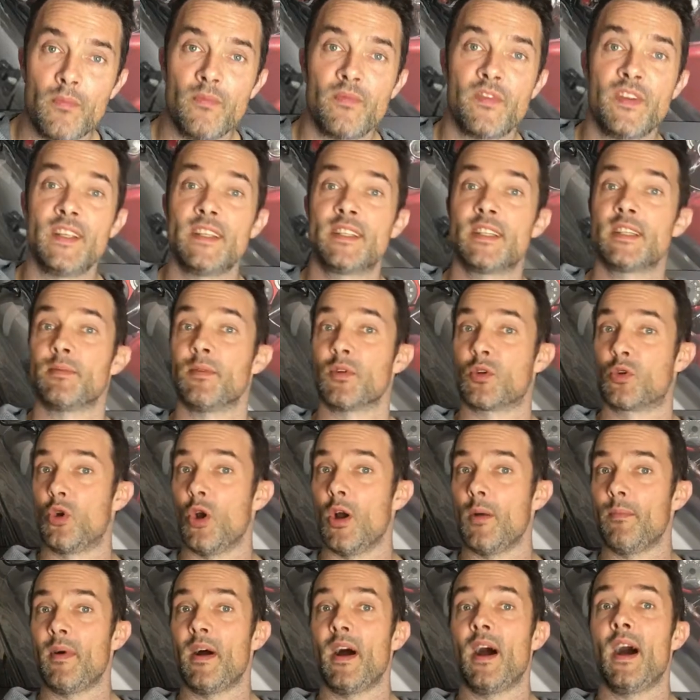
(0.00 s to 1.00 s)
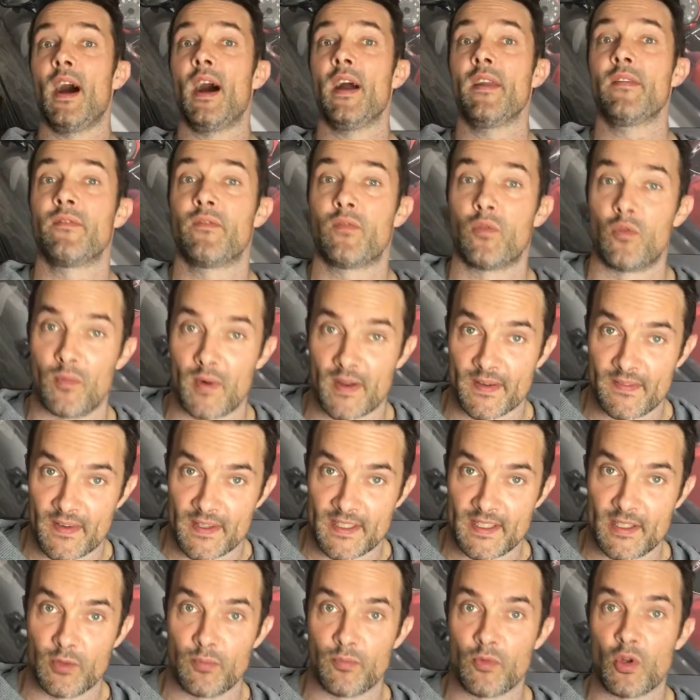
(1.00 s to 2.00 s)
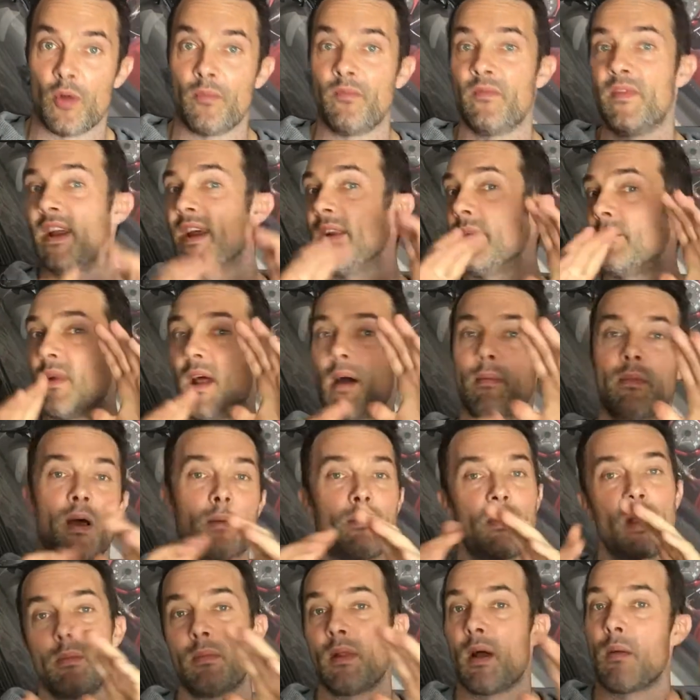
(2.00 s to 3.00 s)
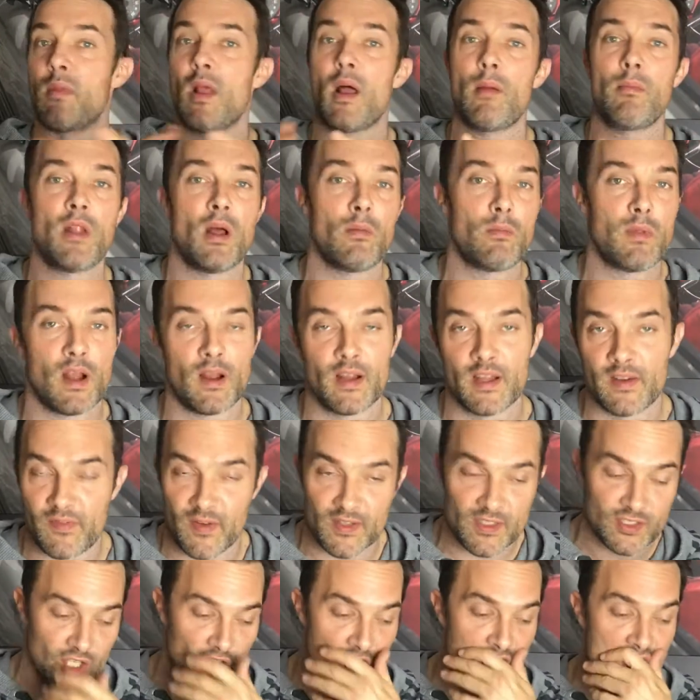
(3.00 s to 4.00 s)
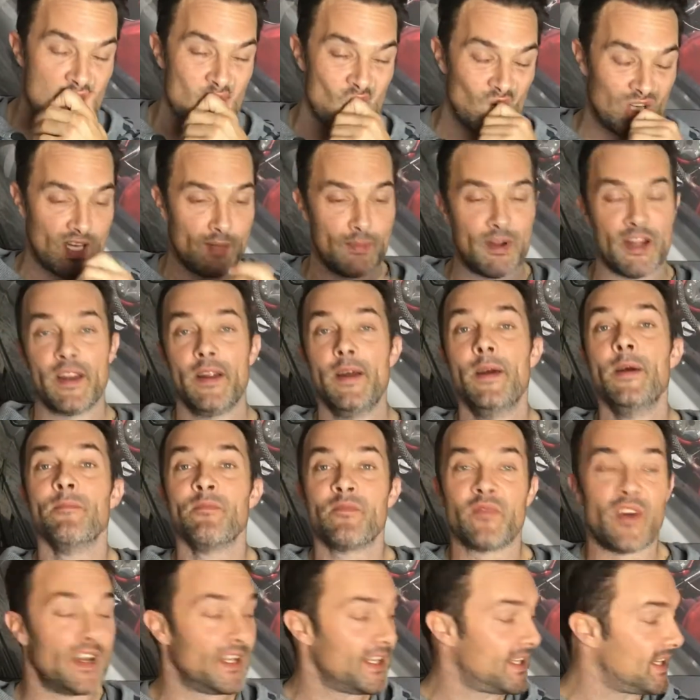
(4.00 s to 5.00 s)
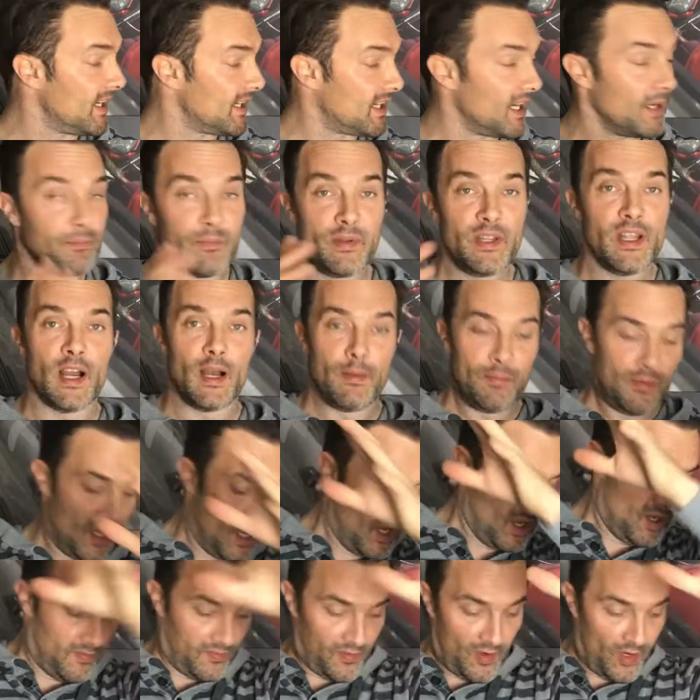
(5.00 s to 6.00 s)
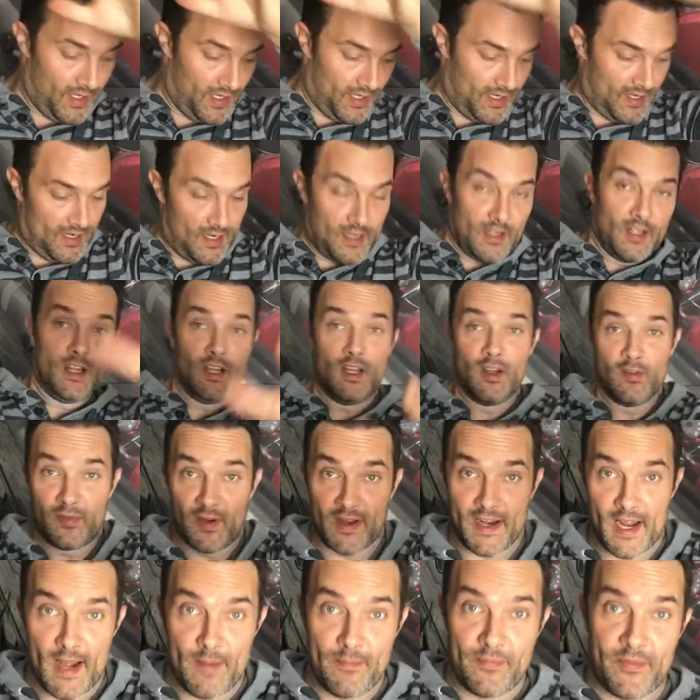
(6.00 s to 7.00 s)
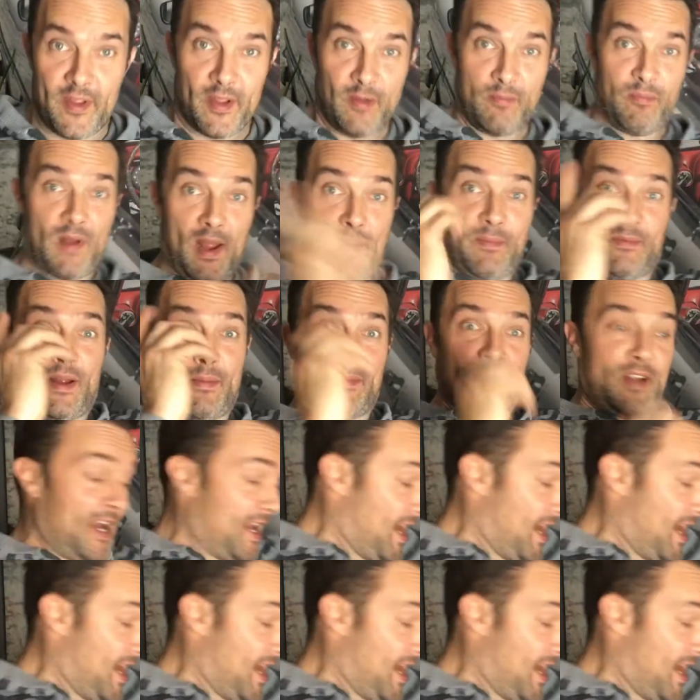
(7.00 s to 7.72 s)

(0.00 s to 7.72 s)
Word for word: wie ist es mit Körperhaaren, wo man dann die genommen werden, bla bla bla bla bla bla bla. Ich fand schon an zu sabbern, weil ich gar kein Bier habe. Freunde, verdammt, bleibt am